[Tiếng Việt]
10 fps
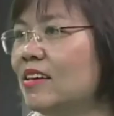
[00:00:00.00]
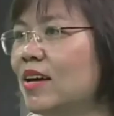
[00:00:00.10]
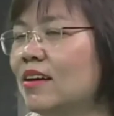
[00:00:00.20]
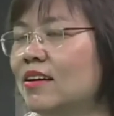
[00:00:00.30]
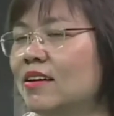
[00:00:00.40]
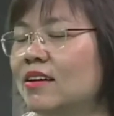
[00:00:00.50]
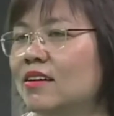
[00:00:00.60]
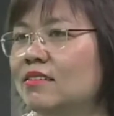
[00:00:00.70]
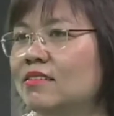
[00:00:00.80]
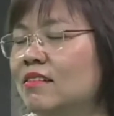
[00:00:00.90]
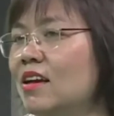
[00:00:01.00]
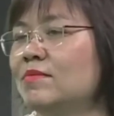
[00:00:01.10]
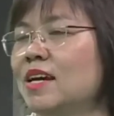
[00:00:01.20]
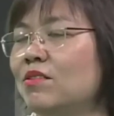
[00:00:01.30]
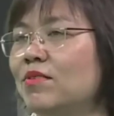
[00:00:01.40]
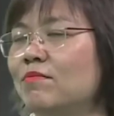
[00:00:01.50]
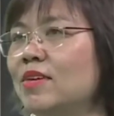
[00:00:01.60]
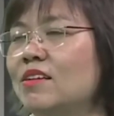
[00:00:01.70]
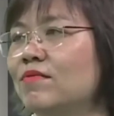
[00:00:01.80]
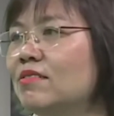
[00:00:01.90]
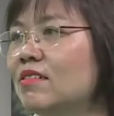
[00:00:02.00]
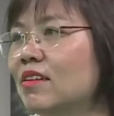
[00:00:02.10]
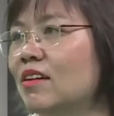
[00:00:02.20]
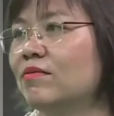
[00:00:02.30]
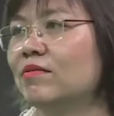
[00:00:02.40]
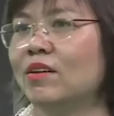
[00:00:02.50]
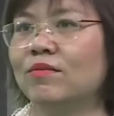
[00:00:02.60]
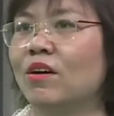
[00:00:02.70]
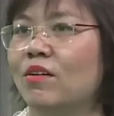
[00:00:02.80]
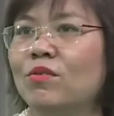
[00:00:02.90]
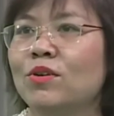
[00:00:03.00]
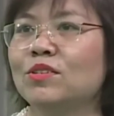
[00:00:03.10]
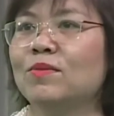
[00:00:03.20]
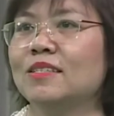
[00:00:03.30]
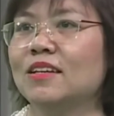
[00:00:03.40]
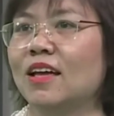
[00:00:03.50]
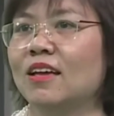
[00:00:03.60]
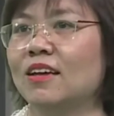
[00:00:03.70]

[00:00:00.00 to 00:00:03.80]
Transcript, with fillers: mà nửa đêm dậy lúc đấy mới nhìn vào gương thấy, gọi luôn cho bác sĩ là